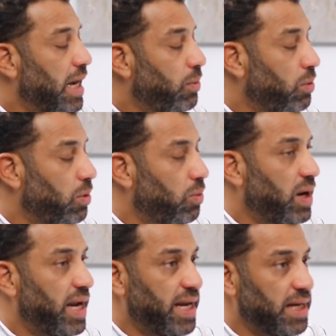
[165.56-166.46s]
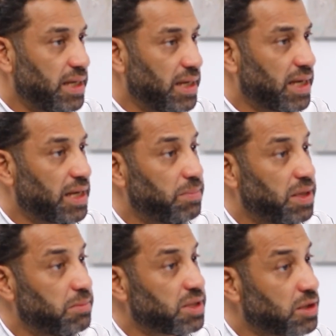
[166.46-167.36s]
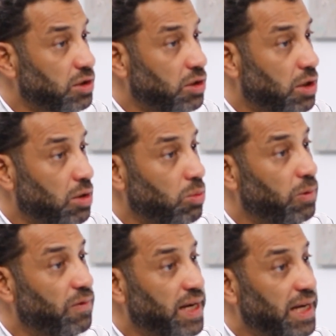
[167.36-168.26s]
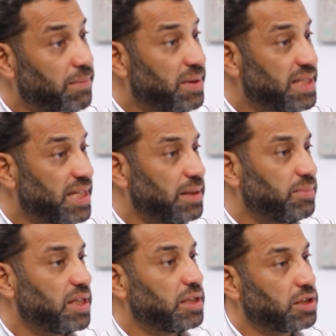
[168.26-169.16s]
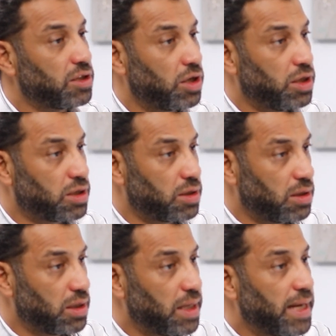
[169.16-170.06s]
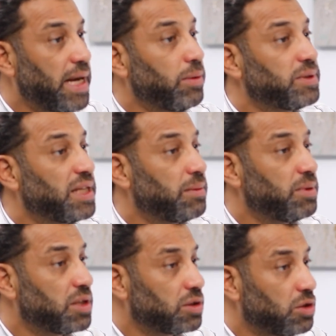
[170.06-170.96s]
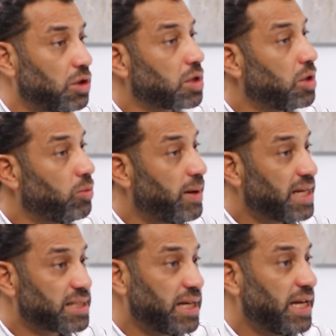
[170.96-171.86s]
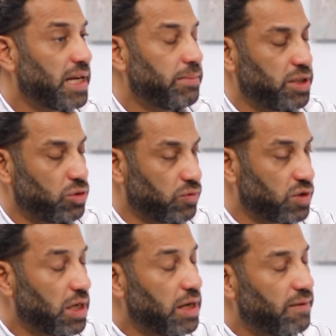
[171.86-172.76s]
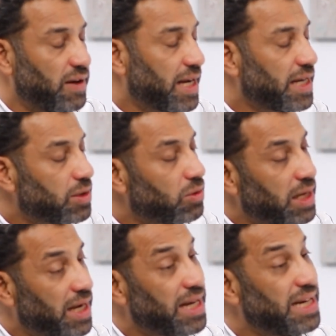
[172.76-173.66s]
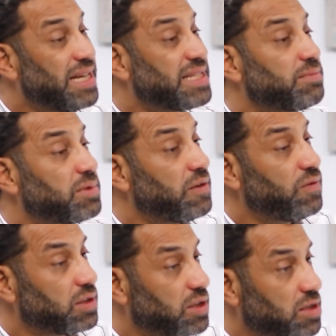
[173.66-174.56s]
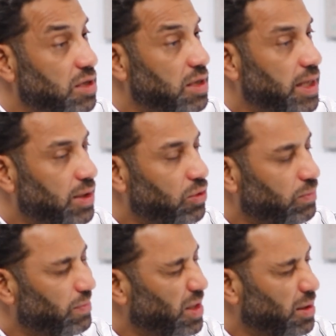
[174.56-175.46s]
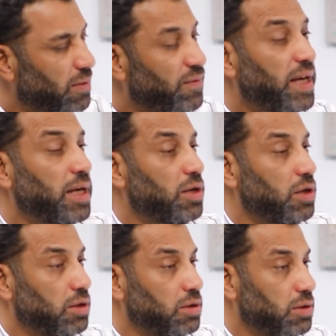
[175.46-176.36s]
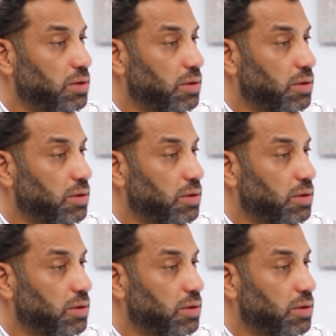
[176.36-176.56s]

او واحد كان بيلبس نظاره وفجاه المسات ابتدت تتغير او ابتدى بالنظاره وباحسن حاجه ما يشوفش فالحاجات دي كلها لازم تلفت نظرنا انه في حاجه غلط